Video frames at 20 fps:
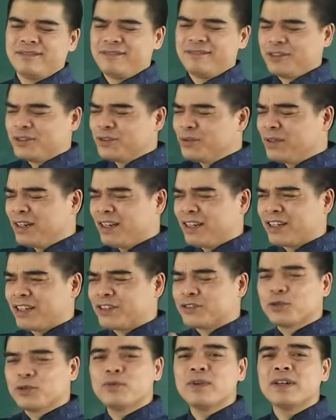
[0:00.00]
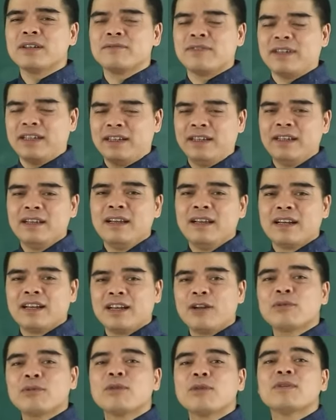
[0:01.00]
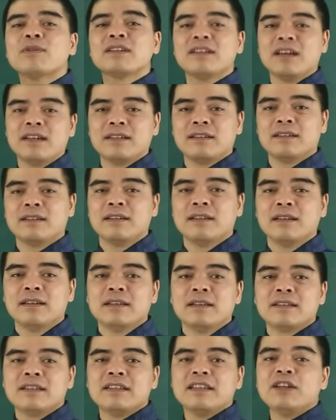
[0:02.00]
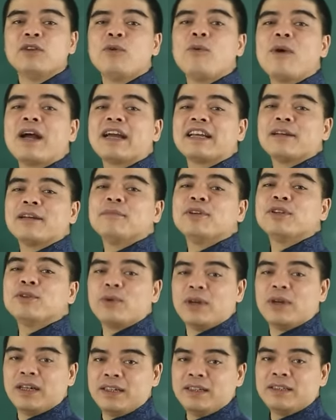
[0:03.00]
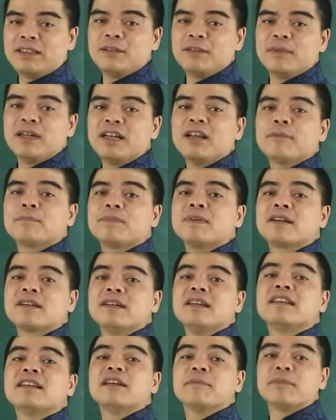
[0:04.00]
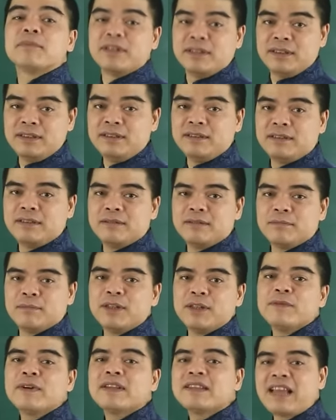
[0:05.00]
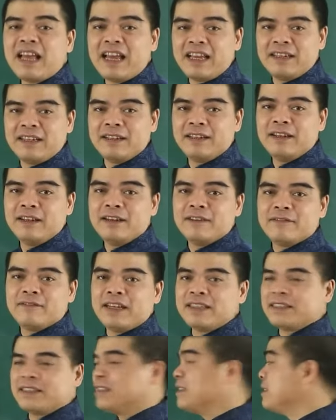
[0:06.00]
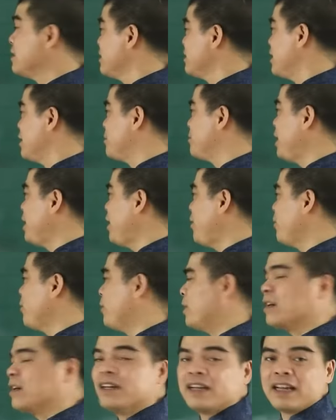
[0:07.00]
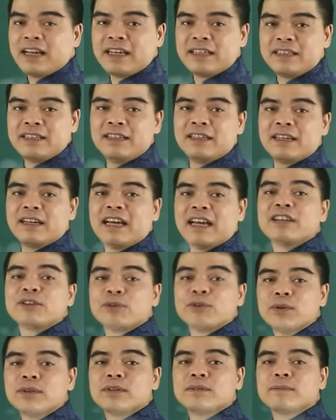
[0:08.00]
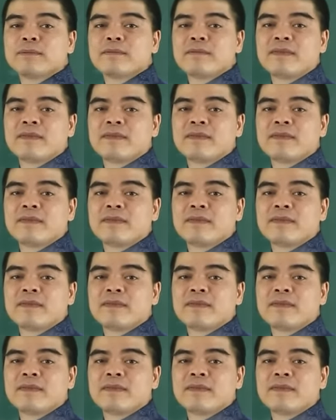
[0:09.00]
nói chung là cái số phận phải long đong lận đận thì đến ngoài 50 tuổi thì mới lập được nên nghiệp lớn mới phát tài và gì? diện mạo của người này thì khá là tốt